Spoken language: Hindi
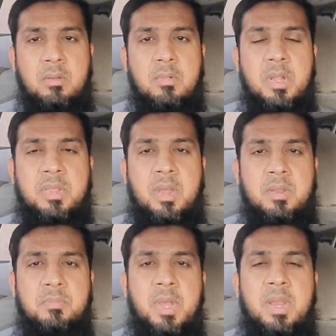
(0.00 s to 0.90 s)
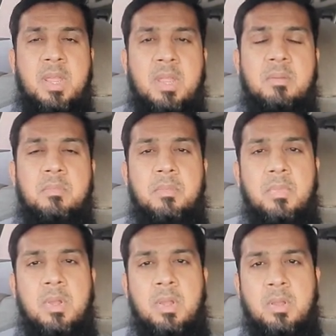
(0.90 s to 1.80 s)
कतर बहरीन
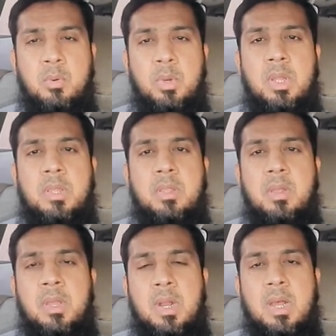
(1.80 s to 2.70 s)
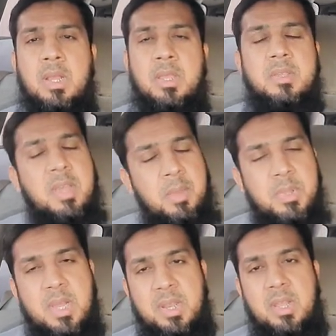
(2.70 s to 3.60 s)
कोत इराक कहीं भी
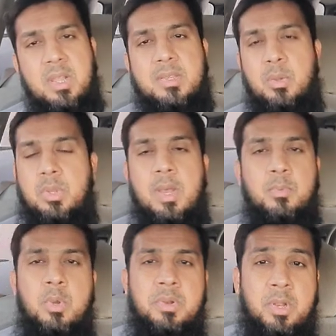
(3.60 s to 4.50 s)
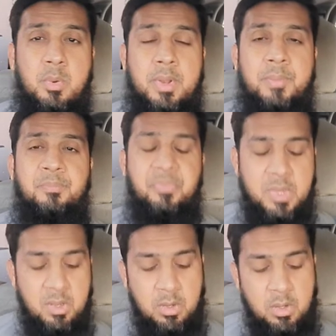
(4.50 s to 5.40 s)
जाने के लिए सऊदी आपको इंटर होना है
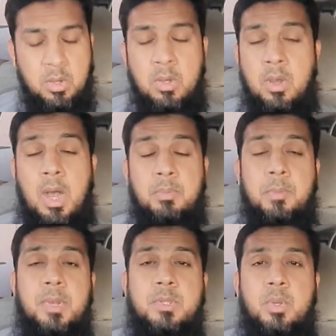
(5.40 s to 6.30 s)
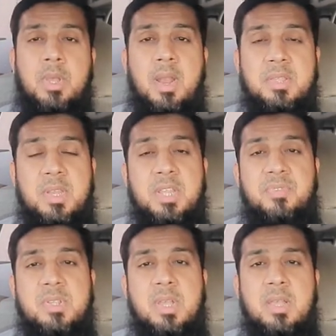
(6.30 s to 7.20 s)
आपके पास यू का रेजिडेंस
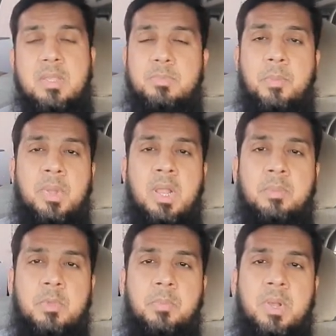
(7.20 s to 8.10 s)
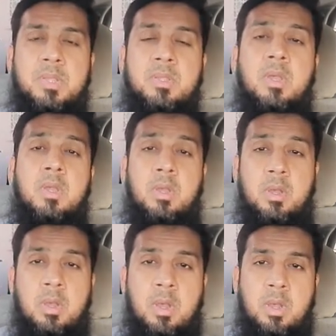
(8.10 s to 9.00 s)
वीज़ा है सबसे पहले आपके पास
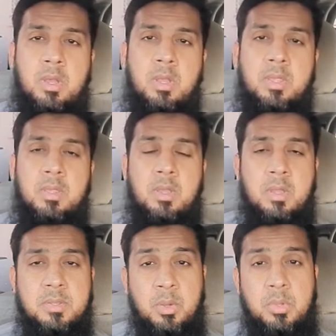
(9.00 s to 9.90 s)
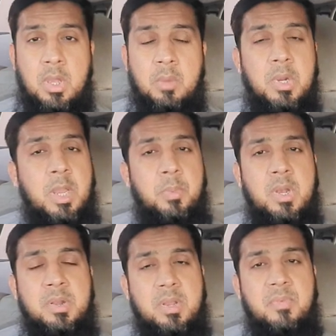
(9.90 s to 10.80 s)
सऊदिया का मल्टीपल
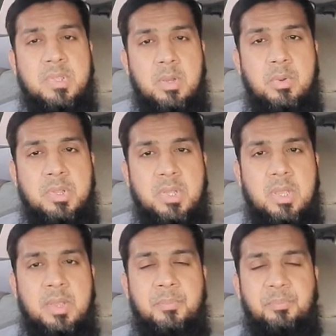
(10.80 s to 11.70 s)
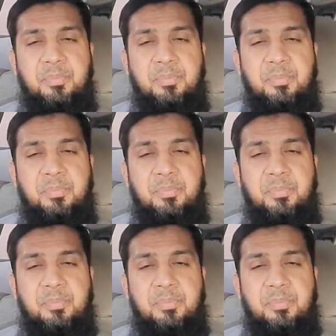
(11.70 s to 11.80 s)
एंट्री वीज़ा होना चाहिए